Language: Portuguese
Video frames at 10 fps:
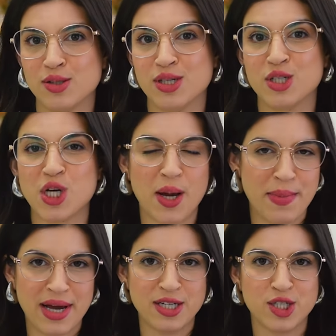né,
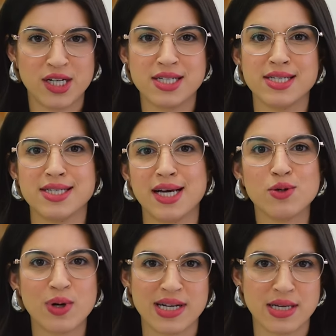antigamente era assim: você ia num
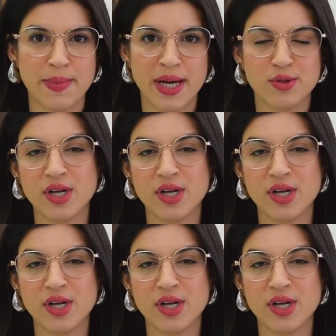casamento,